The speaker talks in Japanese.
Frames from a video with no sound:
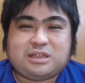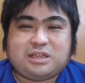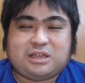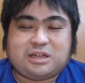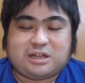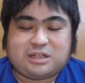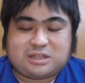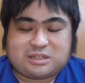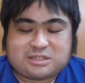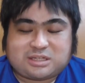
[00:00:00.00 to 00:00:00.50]

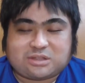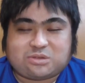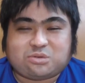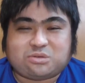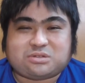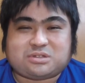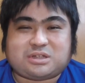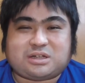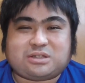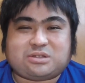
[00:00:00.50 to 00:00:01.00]
批判殺
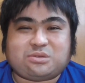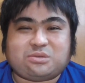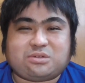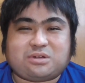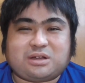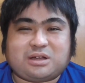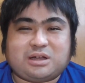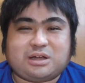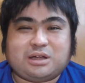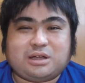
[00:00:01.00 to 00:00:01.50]
到されてるの
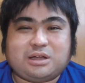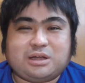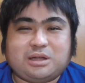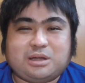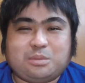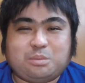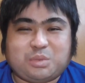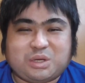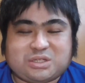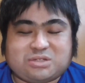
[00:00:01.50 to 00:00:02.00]
かが
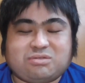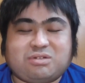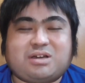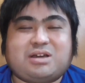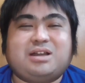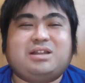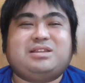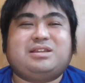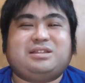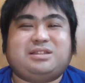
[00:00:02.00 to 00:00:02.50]
まずわ
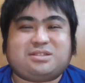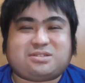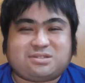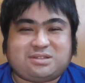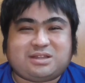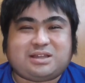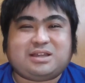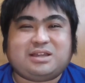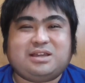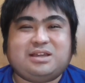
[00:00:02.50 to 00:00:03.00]
からないで
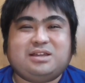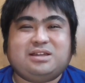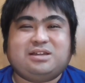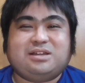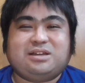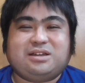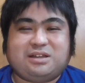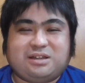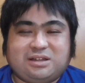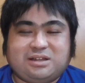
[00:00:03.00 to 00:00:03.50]
すね
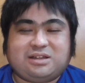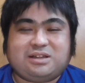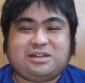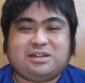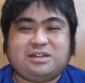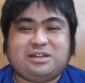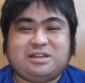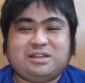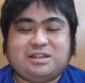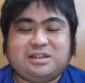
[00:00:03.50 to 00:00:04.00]

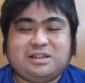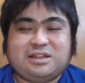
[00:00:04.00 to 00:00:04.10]
はい